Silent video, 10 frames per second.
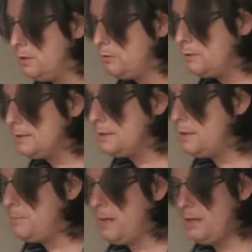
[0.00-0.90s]
fouetter
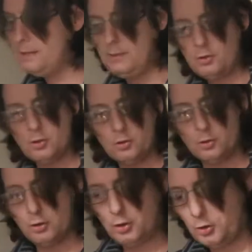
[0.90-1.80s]
le beurre et le
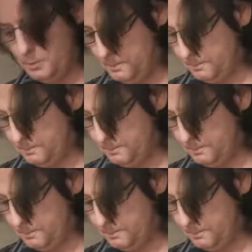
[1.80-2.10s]
sucre.